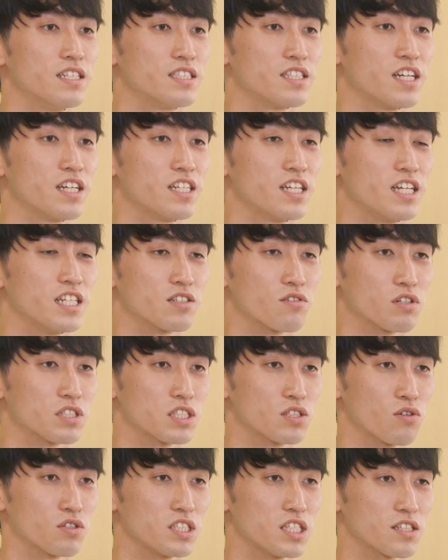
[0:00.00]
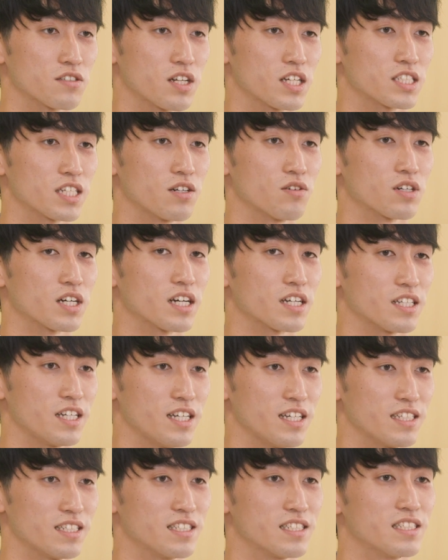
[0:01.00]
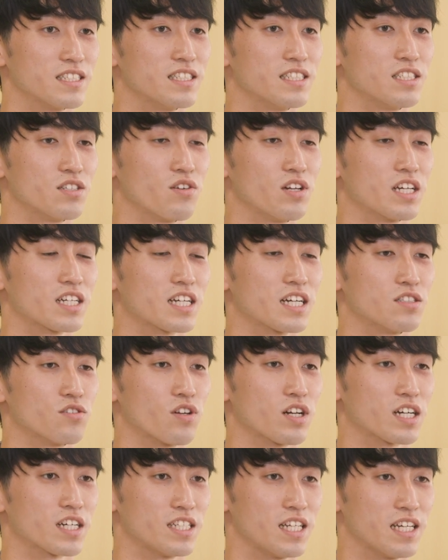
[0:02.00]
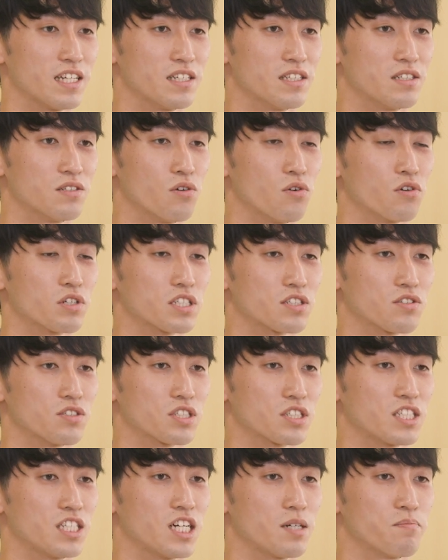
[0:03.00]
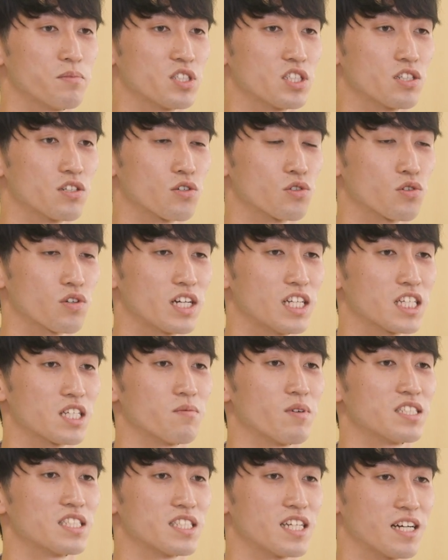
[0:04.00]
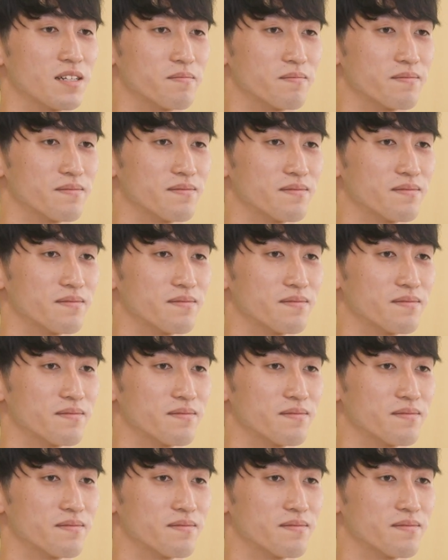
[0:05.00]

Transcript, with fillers: 丁寧にご指導してくださるおかげで4年間の中で大きくスキルアップすることができました。